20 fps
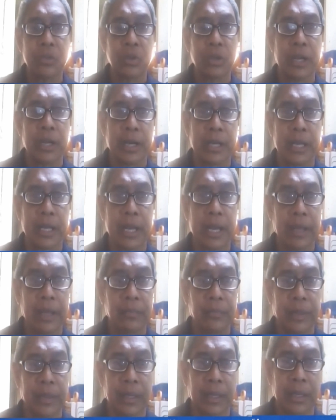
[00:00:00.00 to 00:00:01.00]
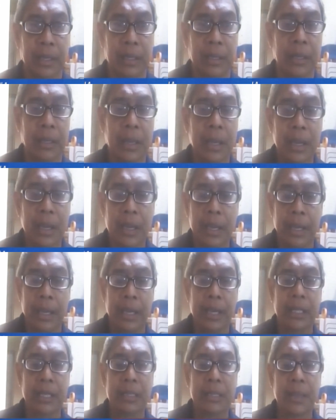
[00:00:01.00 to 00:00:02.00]
de energía eléctrica.
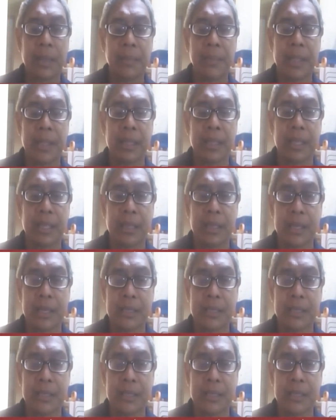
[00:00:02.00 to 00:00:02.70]
Esta medida